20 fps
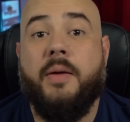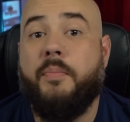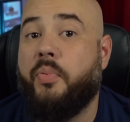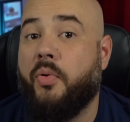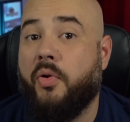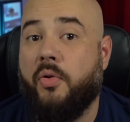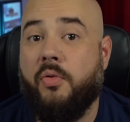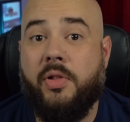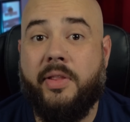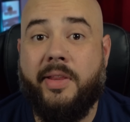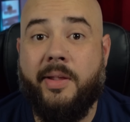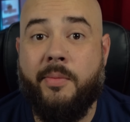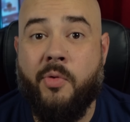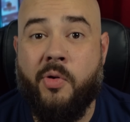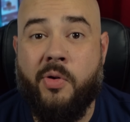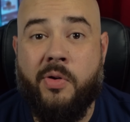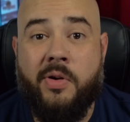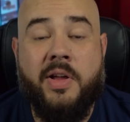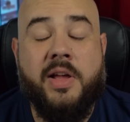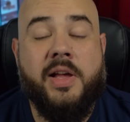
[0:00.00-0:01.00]
Y por
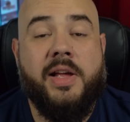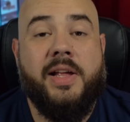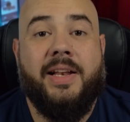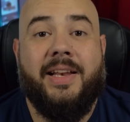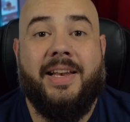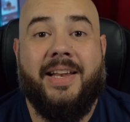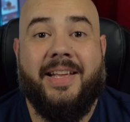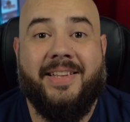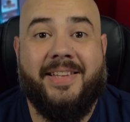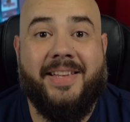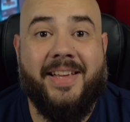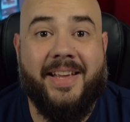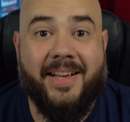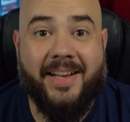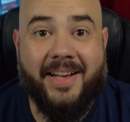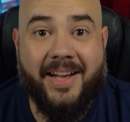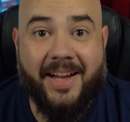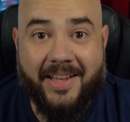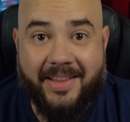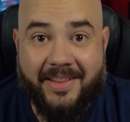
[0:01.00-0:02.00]
último, les
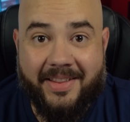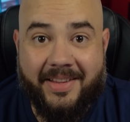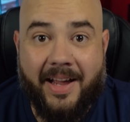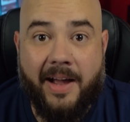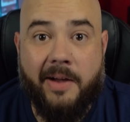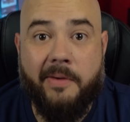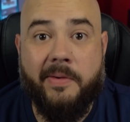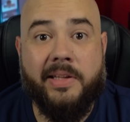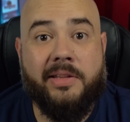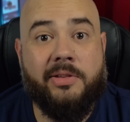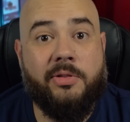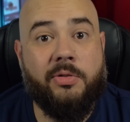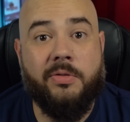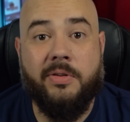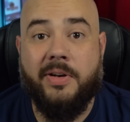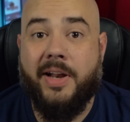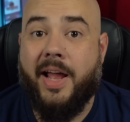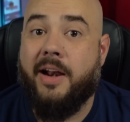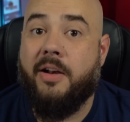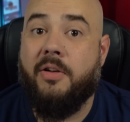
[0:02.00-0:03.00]
encantaba
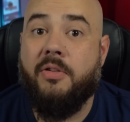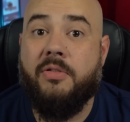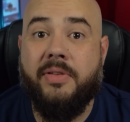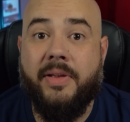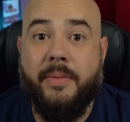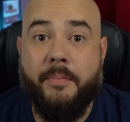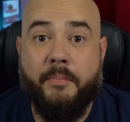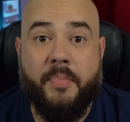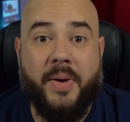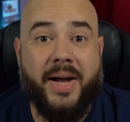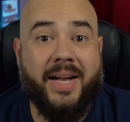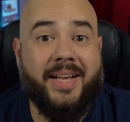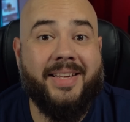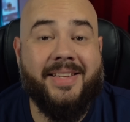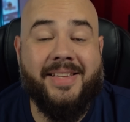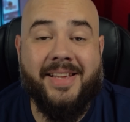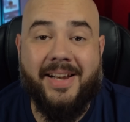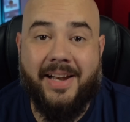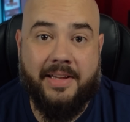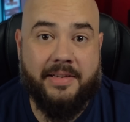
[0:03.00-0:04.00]
tronar los
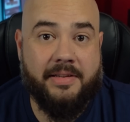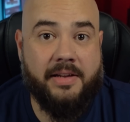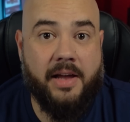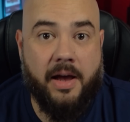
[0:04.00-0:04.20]
empaques de las